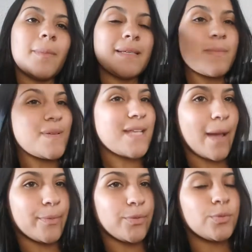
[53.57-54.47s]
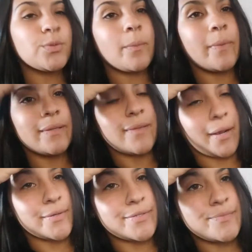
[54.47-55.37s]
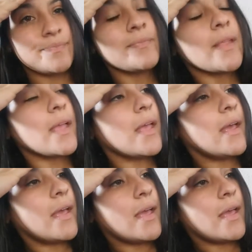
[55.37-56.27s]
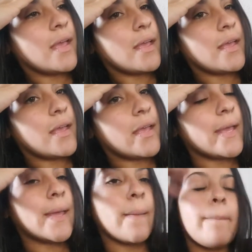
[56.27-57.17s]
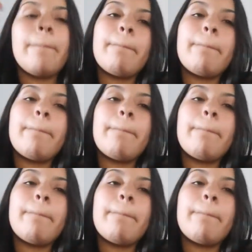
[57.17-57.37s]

Passa mais rápido quando tomo banho tarde. É